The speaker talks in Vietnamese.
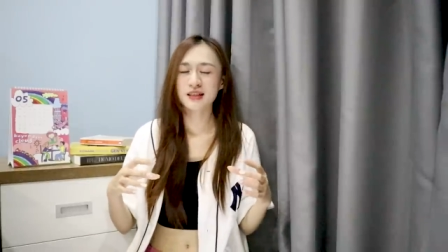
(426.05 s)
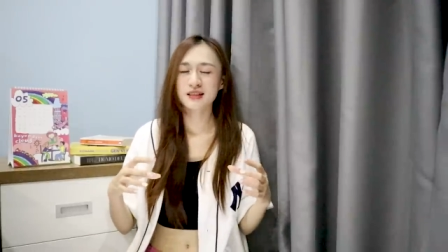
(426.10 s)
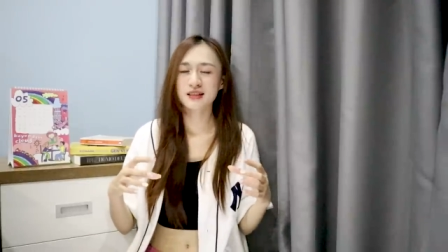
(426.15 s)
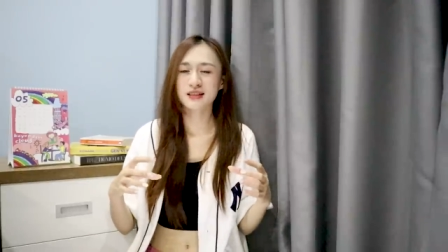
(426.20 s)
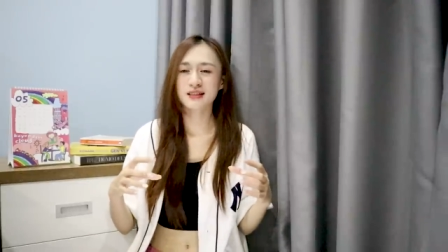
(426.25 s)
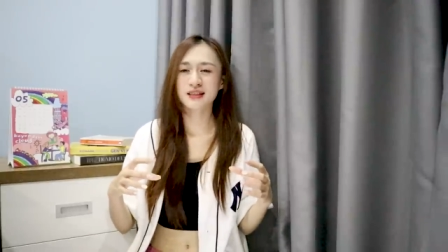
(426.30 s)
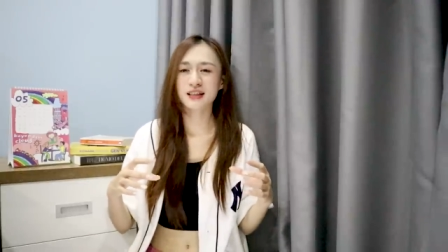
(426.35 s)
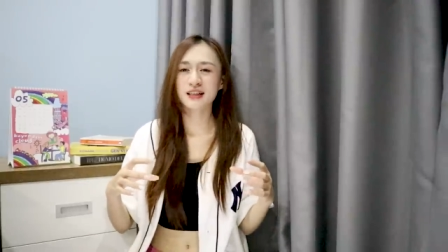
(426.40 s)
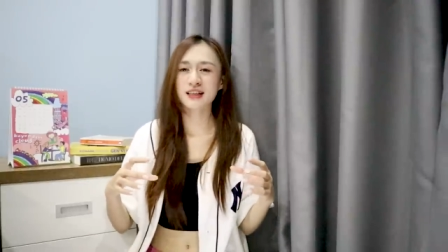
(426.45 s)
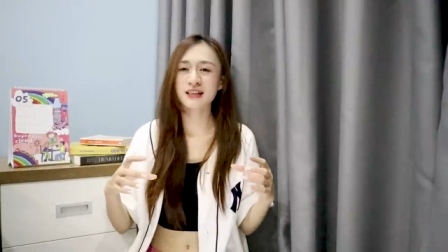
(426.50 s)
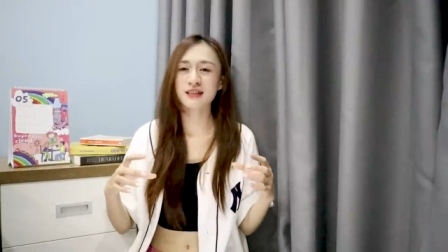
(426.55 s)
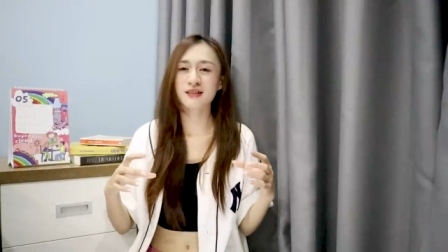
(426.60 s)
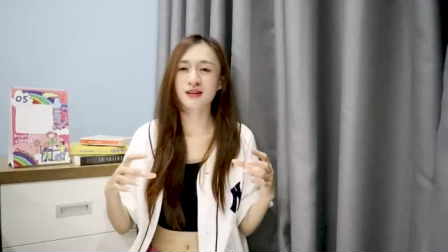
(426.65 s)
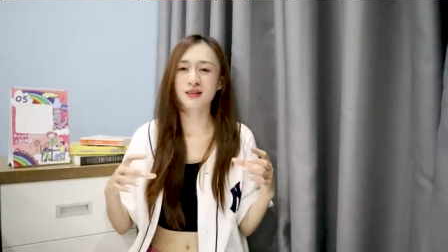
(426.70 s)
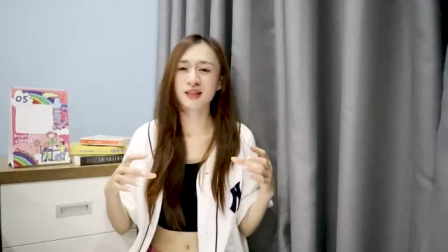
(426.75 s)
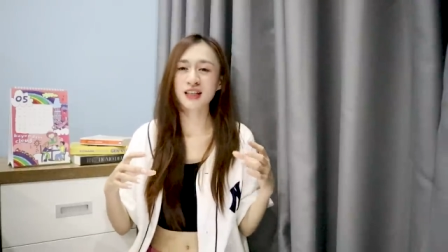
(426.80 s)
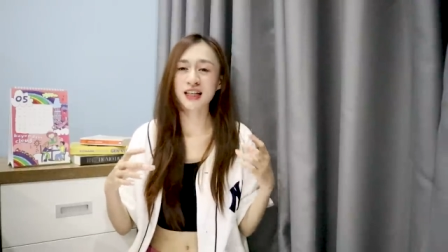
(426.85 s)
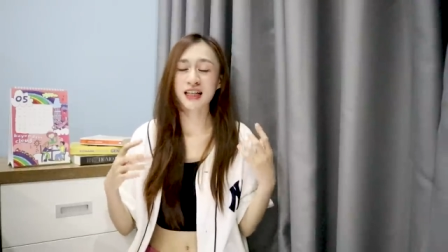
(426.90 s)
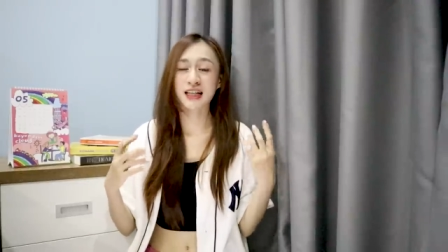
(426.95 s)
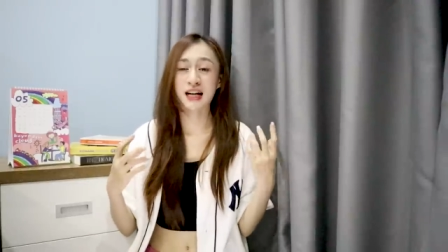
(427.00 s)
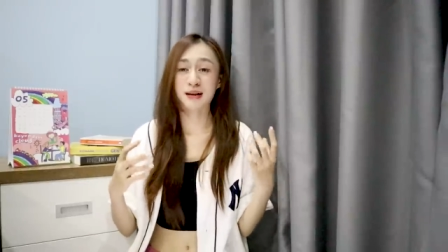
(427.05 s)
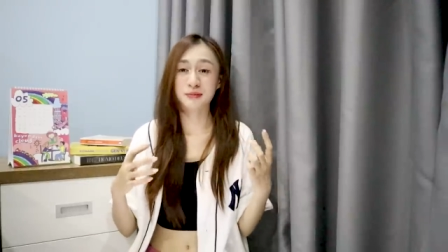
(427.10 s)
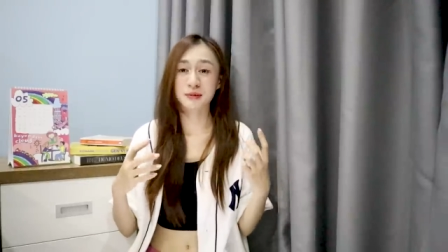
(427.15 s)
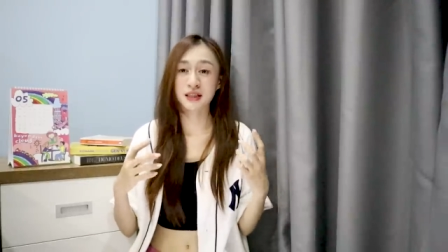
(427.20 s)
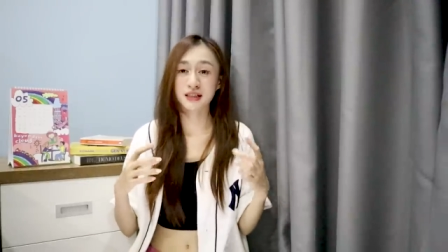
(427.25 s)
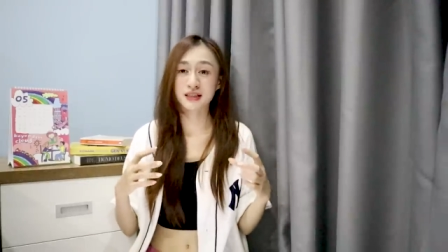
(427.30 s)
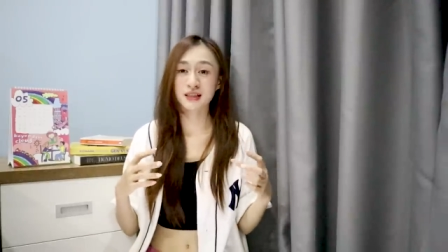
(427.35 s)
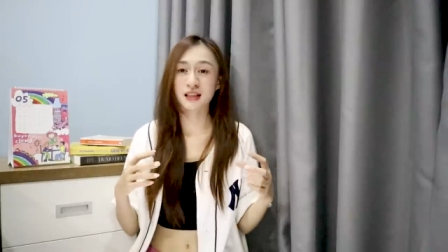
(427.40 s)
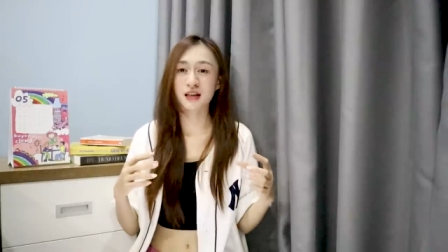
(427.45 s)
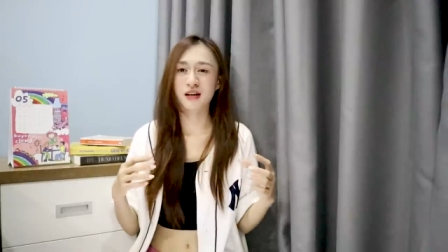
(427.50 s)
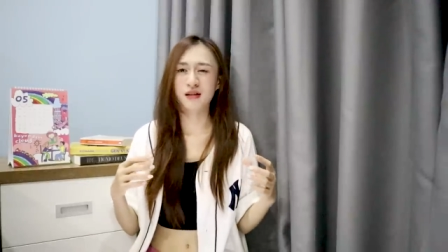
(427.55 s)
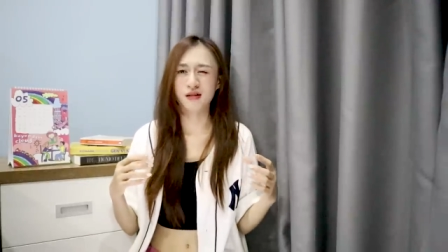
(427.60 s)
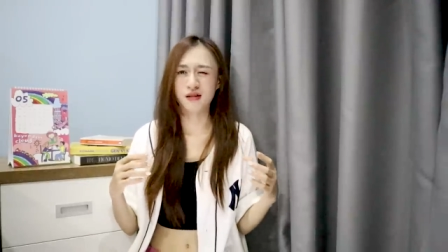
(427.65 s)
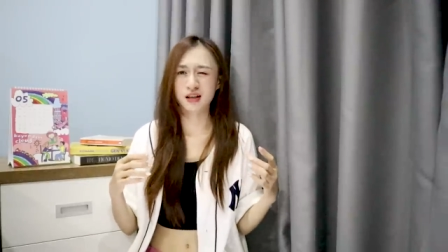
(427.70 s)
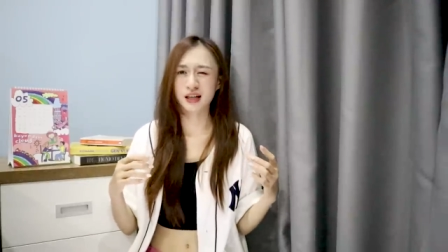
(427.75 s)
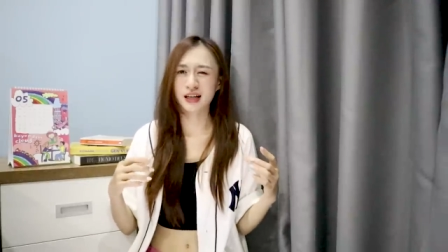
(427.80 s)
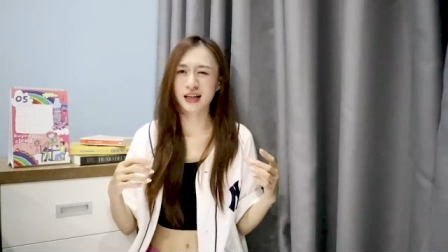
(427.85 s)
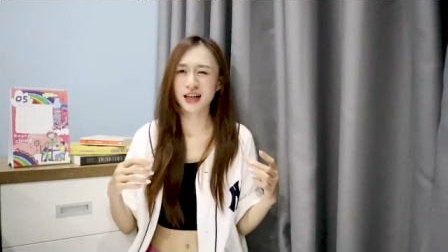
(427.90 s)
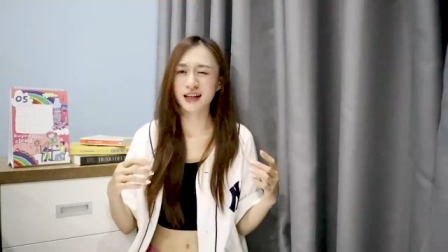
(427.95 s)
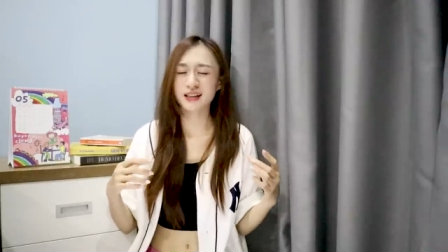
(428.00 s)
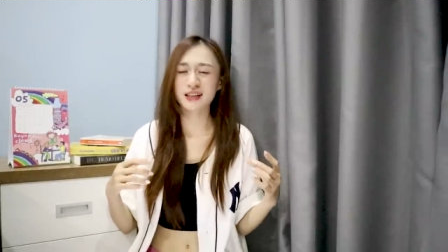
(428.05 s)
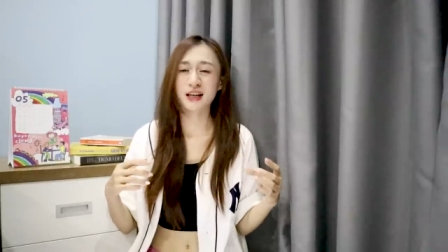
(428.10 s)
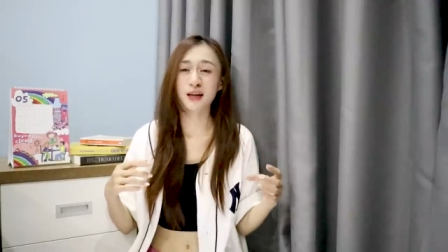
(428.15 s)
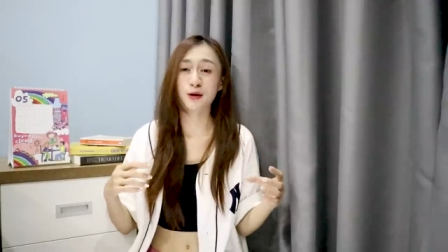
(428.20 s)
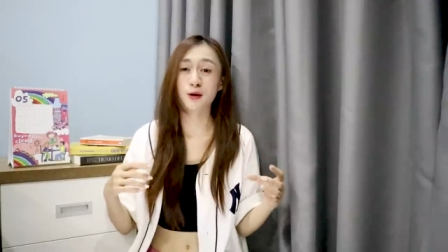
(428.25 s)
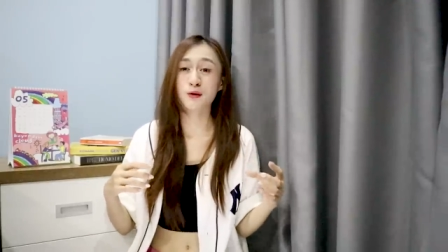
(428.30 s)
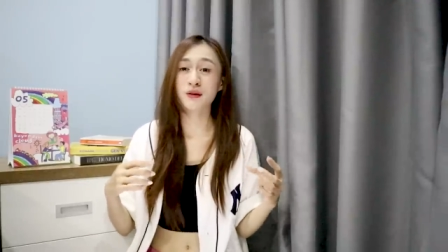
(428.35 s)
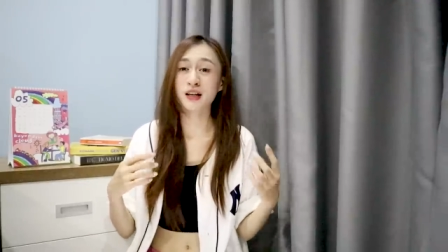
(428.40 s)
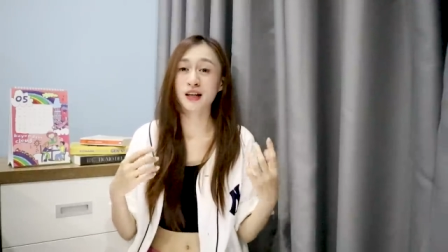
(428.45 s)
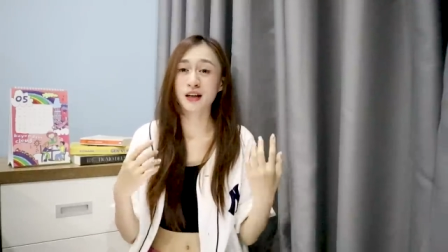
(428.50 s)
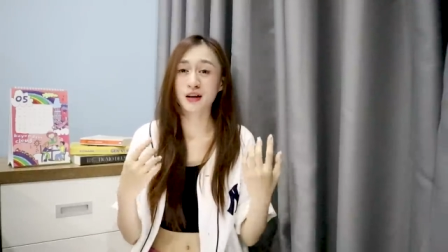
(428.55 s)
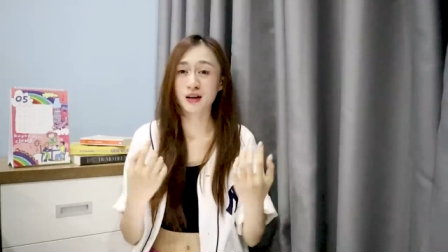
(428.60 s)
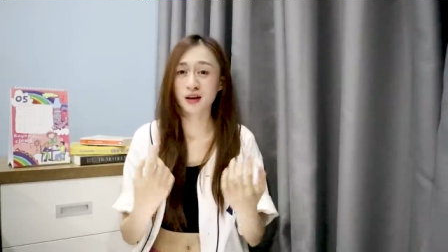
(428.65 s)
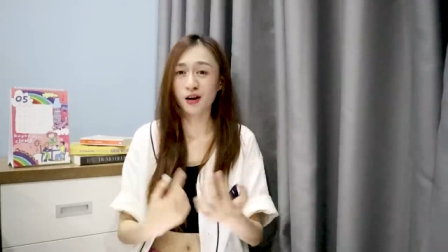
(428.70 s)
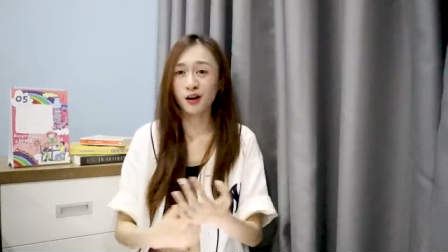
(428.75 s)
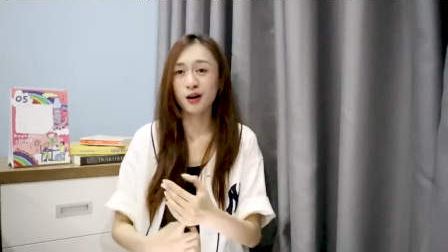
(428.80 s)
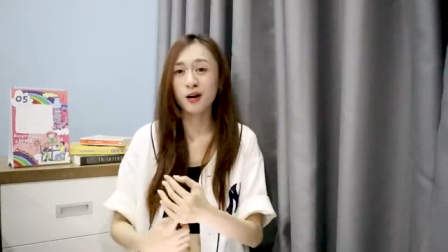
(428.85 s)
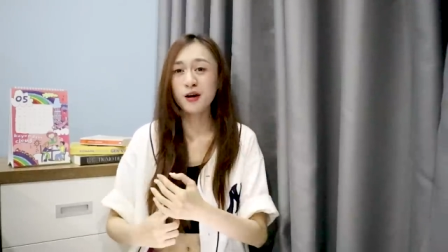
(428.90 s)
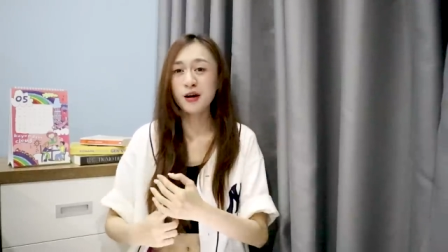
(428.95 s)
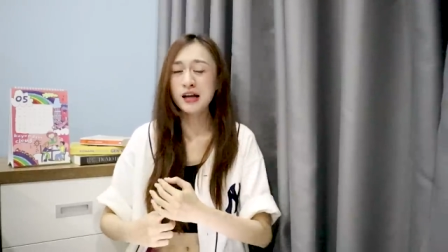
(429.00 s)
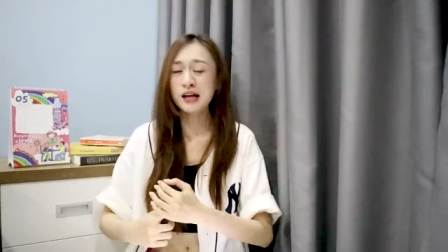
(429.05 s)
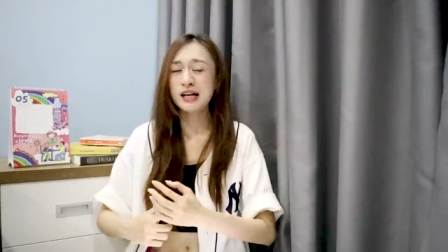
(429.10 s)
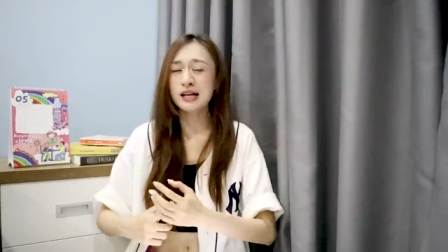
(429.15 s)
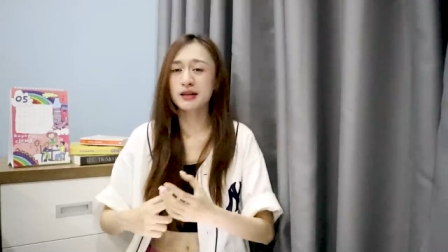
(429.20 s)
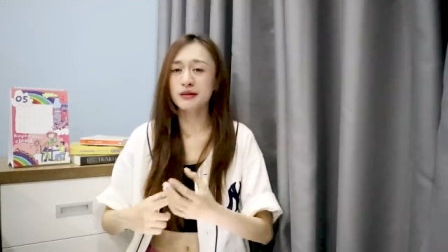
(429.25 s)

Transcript: thì sẽ có thể cảm thấy rằng là ở cái cách này có vẻ là khó